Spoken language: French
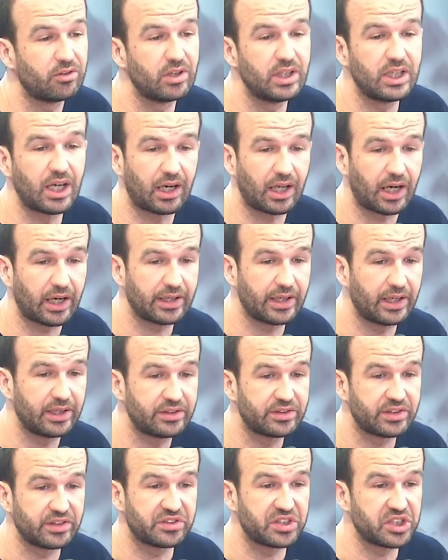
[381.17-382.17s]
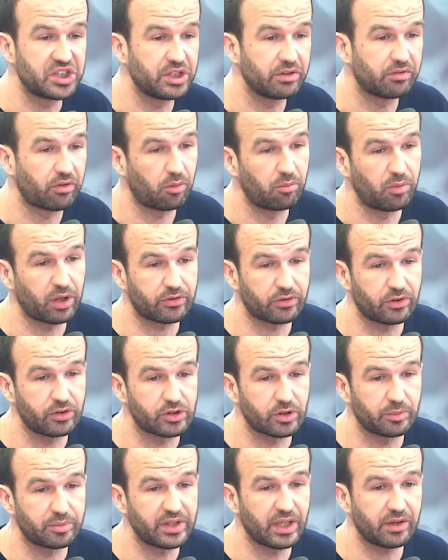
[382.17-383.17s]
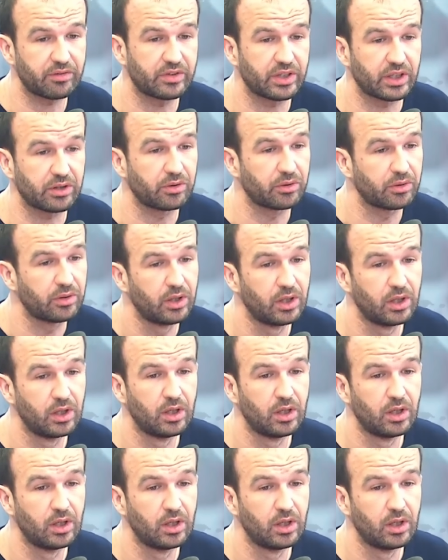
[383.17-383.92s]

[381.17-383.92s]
de lire la réalité de ces chiffres. Moi, ce que j'observe, c'est que